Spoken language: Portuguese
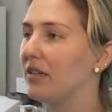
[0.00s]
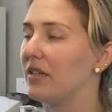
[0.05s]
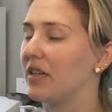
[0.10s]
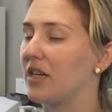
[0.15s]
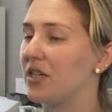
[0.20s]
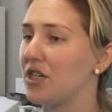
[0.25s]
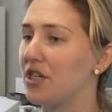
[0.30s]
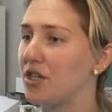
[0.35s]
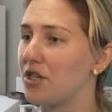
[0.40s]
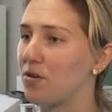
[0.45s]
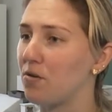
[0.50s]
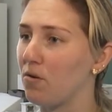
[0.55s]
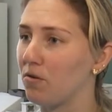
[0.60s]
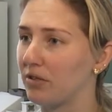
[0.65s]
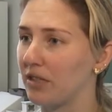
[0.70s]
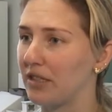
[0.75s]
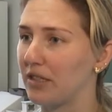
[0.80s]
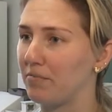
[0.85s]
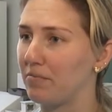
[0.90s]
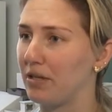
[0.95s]
Que a gente
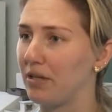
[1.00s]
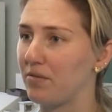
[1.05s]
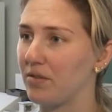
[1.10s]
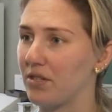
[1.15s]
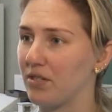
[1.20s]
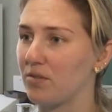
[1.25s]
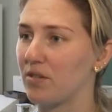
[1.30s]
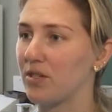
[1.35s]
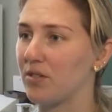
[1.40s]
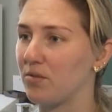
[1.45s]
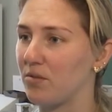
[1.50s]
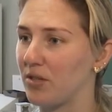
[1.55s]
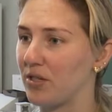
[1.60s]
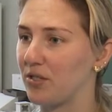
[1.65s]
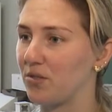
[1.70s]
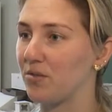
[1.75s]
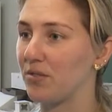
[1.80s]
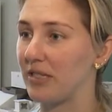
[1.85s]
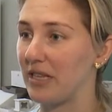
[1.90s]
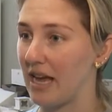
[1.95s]
conta também com as
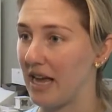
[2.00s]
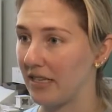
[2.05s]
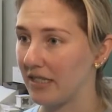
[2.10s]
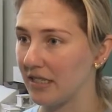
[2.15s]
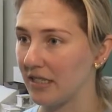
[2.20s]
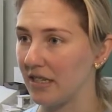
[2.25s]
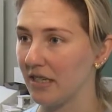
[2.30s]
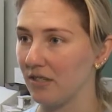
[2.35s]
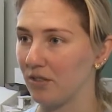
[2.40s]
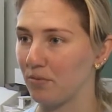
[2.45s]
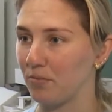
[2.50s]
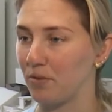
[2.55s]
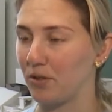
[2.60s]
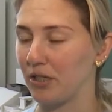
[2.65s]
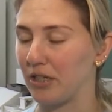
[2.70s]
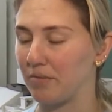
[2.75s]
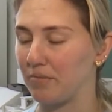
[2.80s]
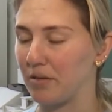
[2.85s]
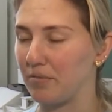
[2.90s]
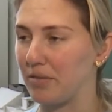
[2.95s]
doações do SESC, do
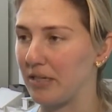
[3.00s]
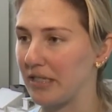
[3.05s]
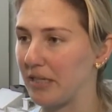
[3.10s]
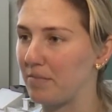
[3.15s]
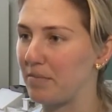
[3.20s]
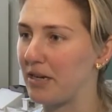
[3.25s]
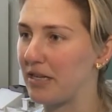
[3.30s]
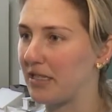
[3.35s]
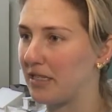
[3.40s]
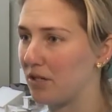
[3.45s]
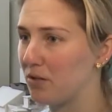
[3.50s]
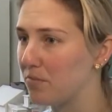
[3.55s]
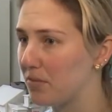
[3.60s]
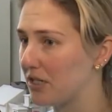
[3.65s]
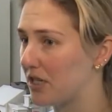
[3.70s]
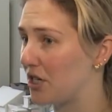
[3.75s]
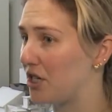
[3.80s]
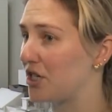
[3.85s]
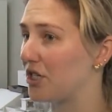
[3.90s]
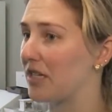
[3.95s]
programa Mesa Brasil,
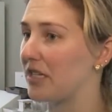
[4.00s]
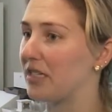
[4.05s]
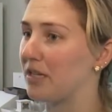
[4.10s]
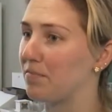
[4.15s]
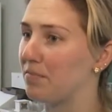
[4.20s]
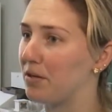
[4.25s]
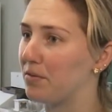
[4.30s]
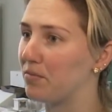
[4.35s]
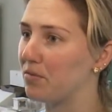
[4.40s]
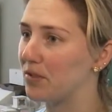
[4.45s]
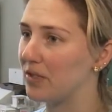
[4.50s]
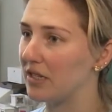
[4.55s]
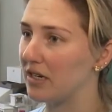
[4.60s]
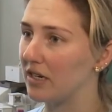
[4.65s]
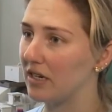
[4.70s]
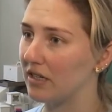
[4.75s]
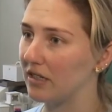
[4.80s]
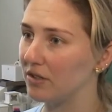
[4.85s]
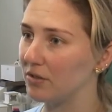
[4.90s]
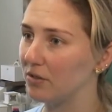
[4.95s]
mas a gente está sempre
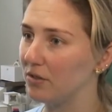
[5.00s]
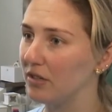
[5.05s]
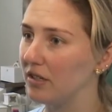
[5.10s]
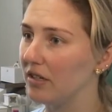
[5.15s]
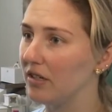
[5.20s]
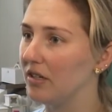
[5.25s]
buscando.